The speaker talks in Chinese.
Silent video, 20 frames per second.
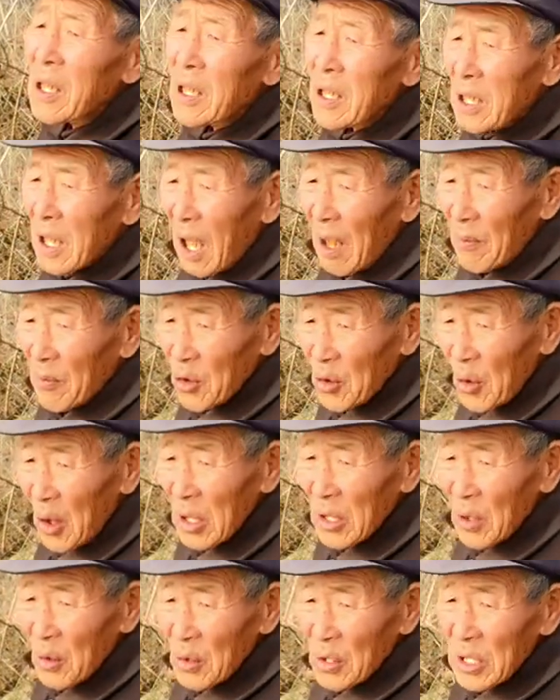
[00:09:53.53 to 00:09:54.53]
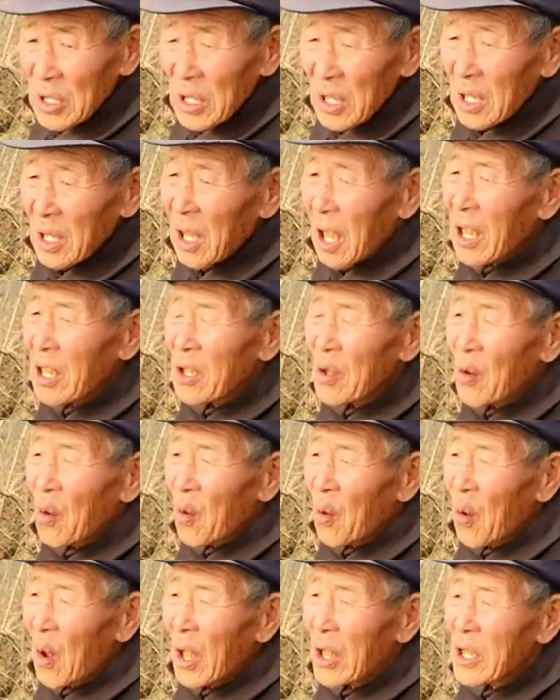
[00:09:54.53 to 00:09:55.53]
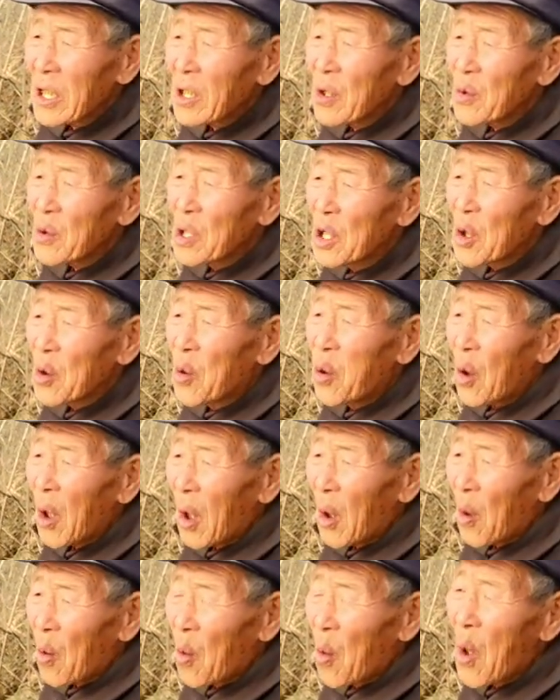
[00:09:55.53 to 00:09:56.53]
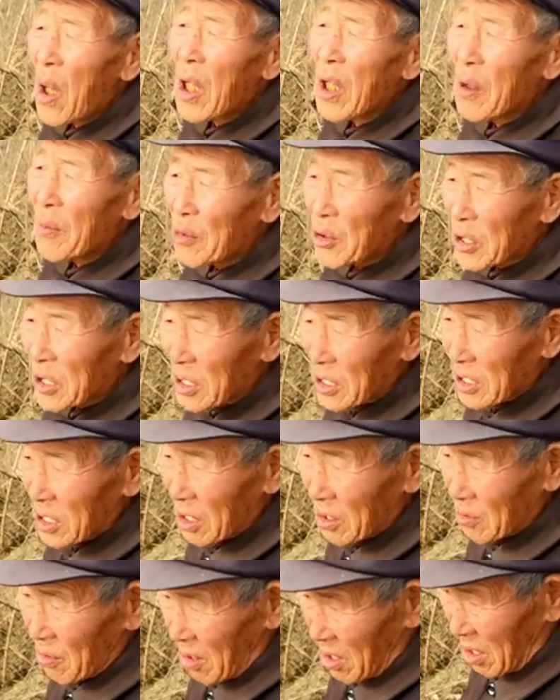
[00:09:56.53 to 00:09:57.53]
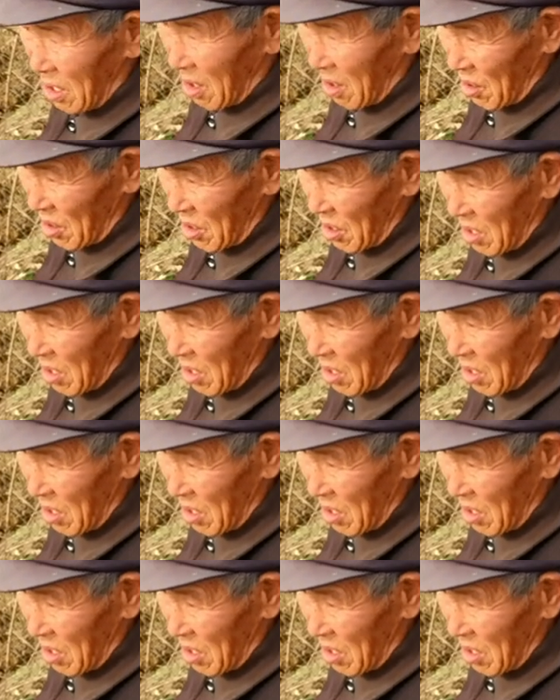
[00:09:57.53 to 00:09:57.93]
差不多都死了，还有活的有几棵，活也不是个形状的。就是